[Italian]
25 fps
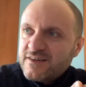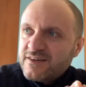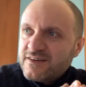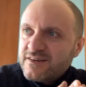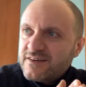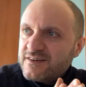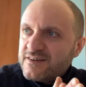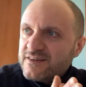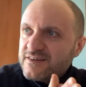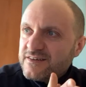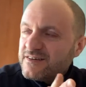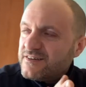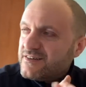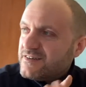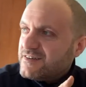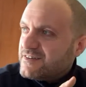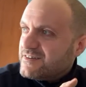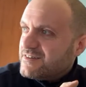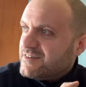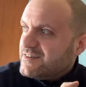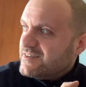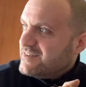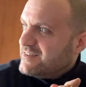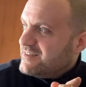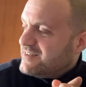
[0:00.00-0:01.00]

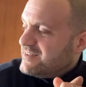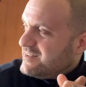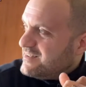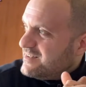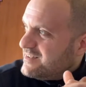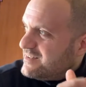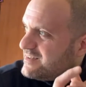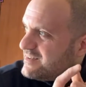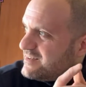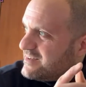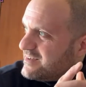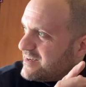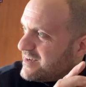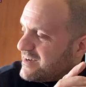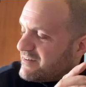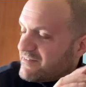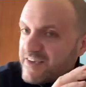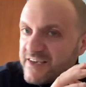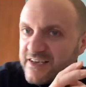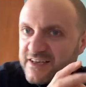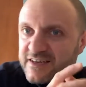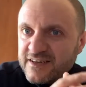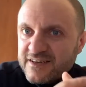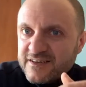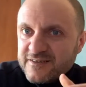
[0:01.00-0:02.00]
eh,
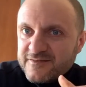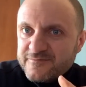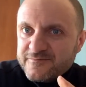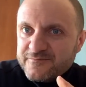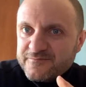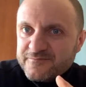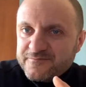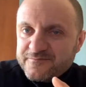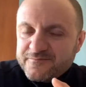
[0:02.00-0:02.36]
avere.